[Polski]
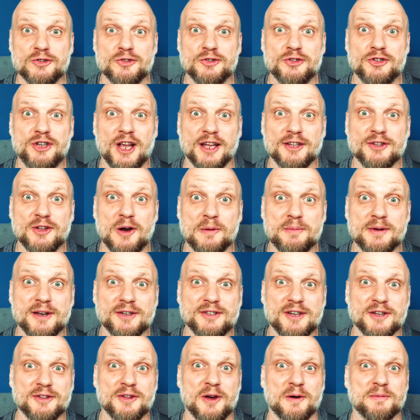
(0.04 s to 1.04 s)
Dzień dobry,
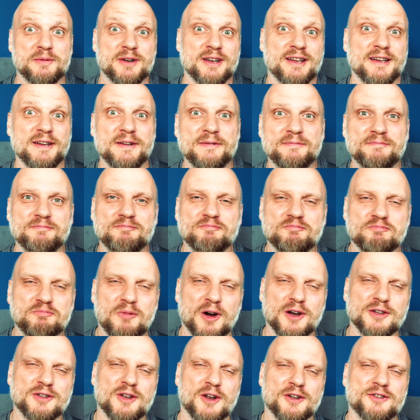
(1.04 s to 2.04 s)
dzień dobry.
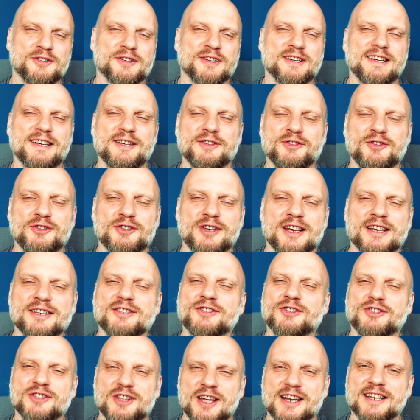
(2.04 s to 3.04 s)
Moi drodzy, dzisiaj
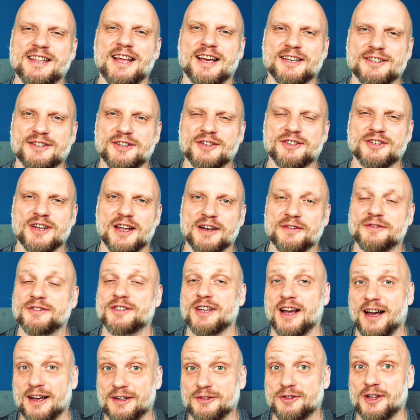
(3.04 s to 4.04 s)
jest 14
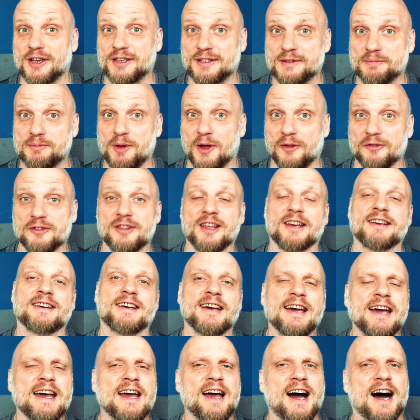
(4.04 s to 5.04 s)
czerwca, to jest
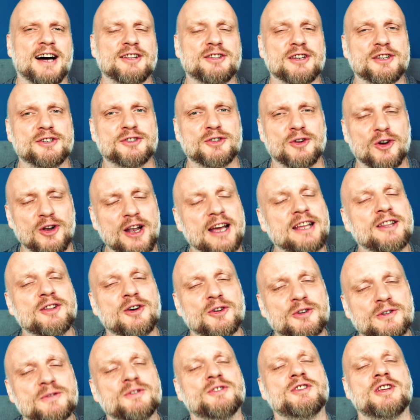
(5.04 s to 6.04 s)
piątek, a to jest kolejny
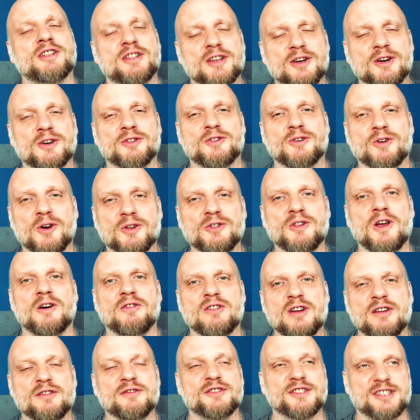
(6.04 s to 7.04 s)
oczywiście tego
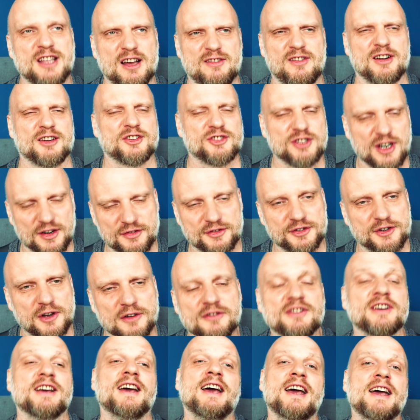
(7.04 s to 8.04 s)
tygodniowy wstawak
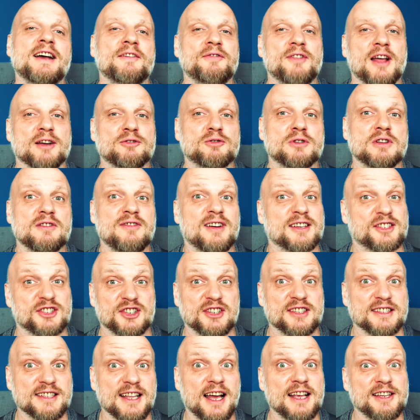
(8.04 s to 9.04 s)
czerwcowy, na który
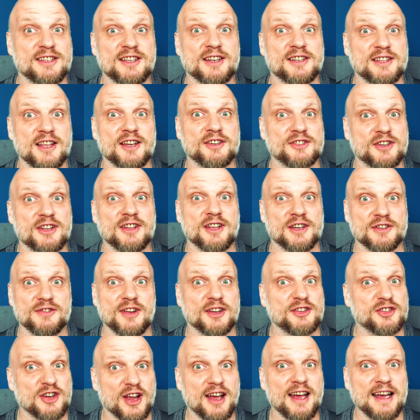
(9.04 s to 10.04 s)
Was najserdeczniej na
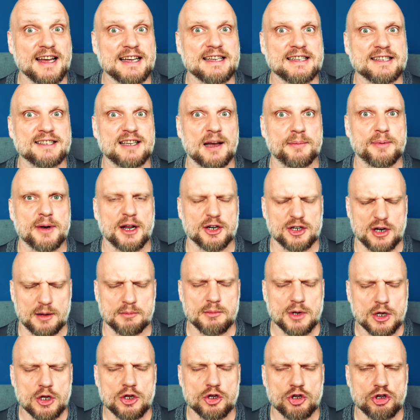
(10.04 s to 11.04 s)
świecie zapraszam.
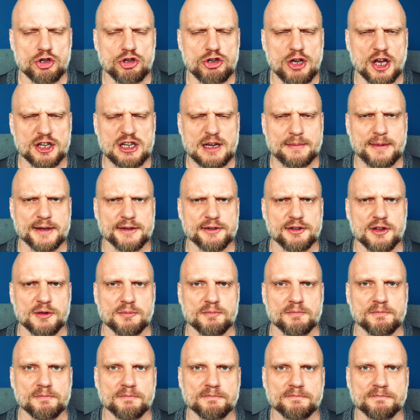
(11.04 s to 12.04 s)
Jedziemy z nim!